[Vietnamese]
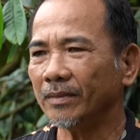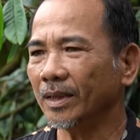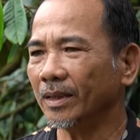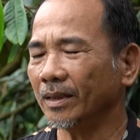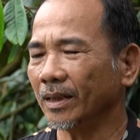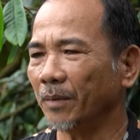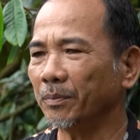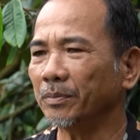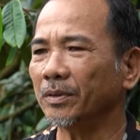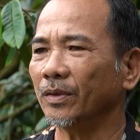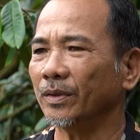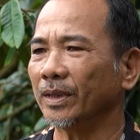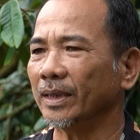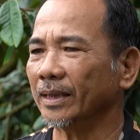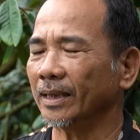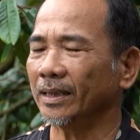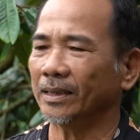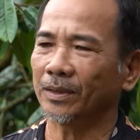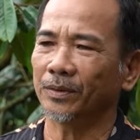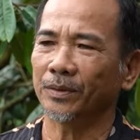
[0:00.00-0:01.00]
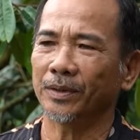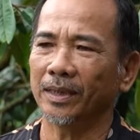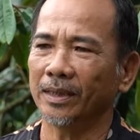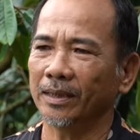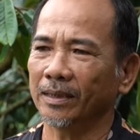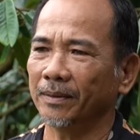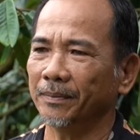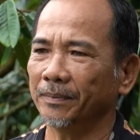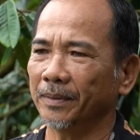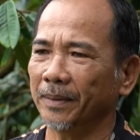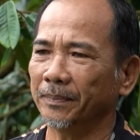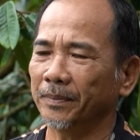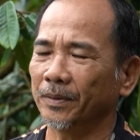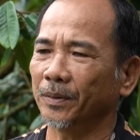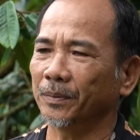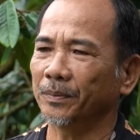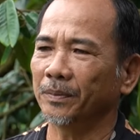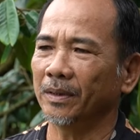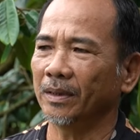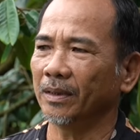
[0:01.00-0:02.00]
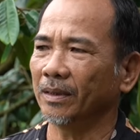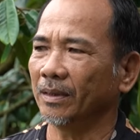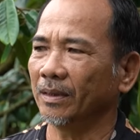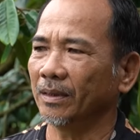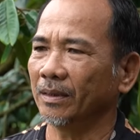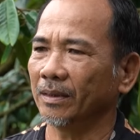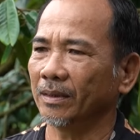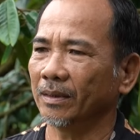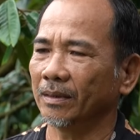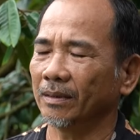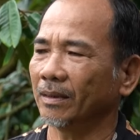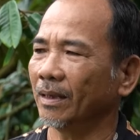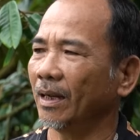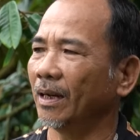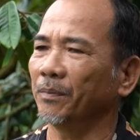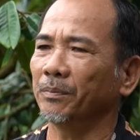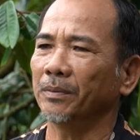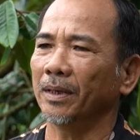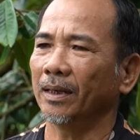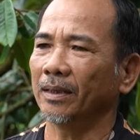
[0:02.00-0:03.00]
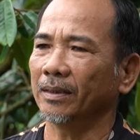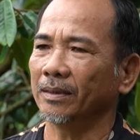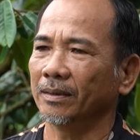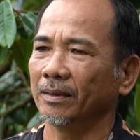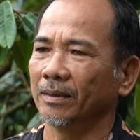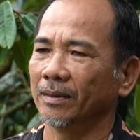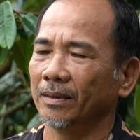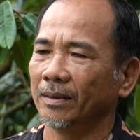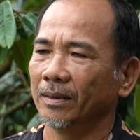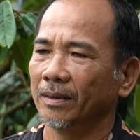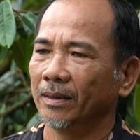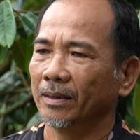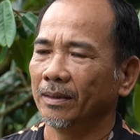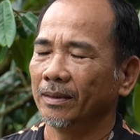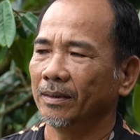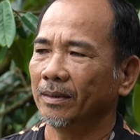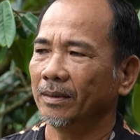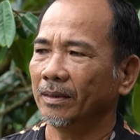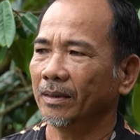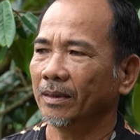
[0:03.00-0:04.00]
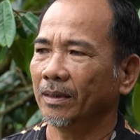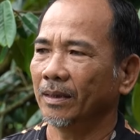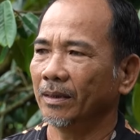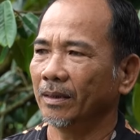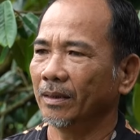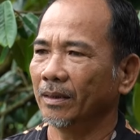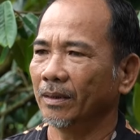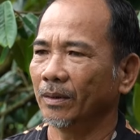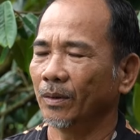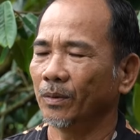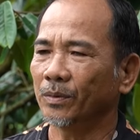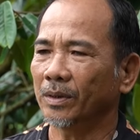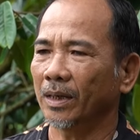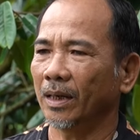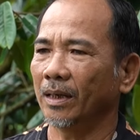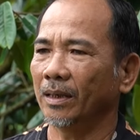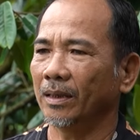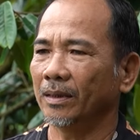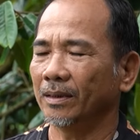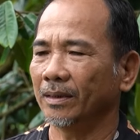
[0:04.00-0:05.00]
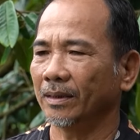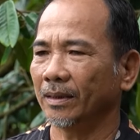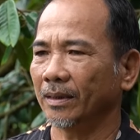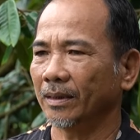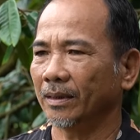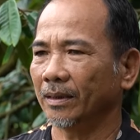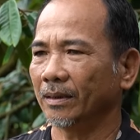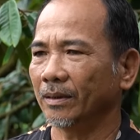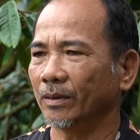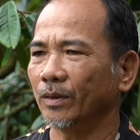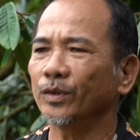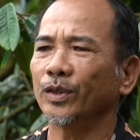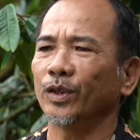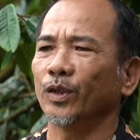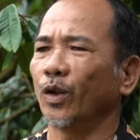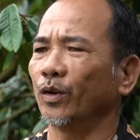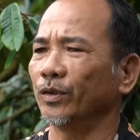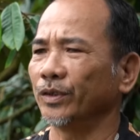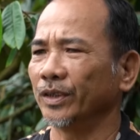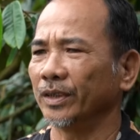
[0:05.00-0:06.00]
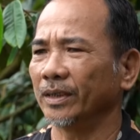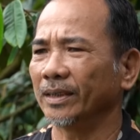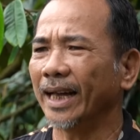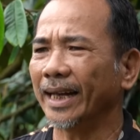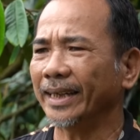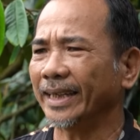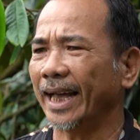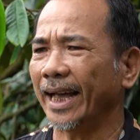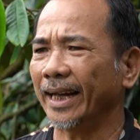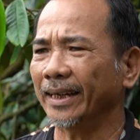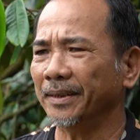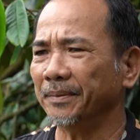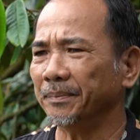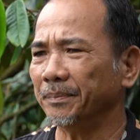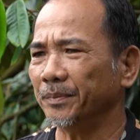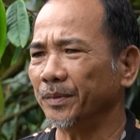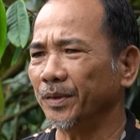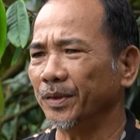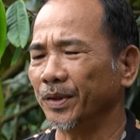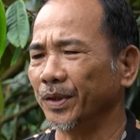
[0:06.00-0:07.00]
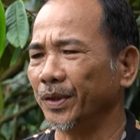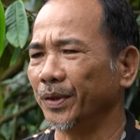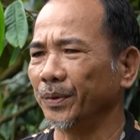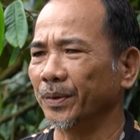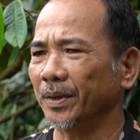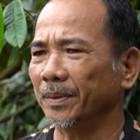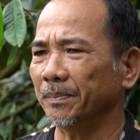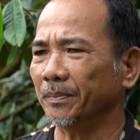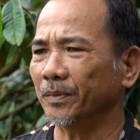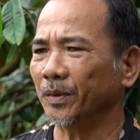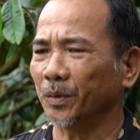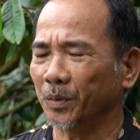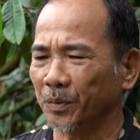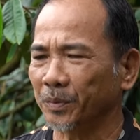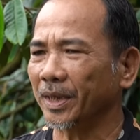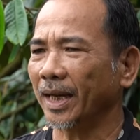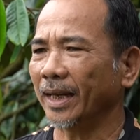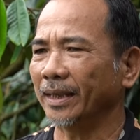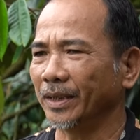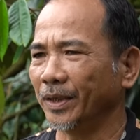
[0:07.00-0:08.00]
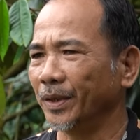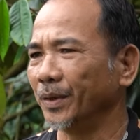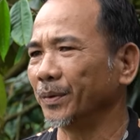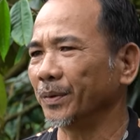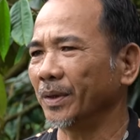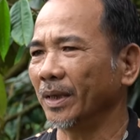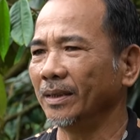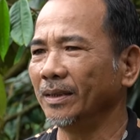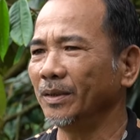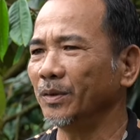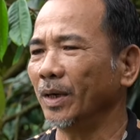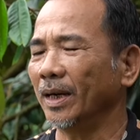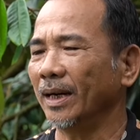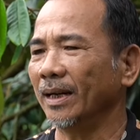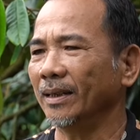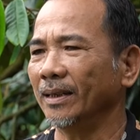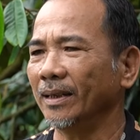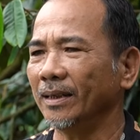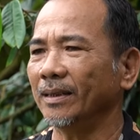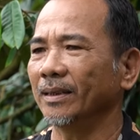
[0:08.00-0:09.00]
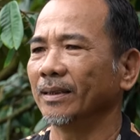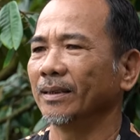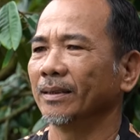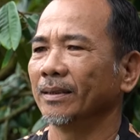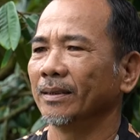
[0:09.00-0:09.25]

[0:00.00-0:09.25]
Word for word: nó nóng cho cái cây sầu riêng nó áp dụng nó không lợi với à, hữu cơ nó lần đa dạng lắm nó nhiều lắm tôi cũng xài nhiều thử qua hết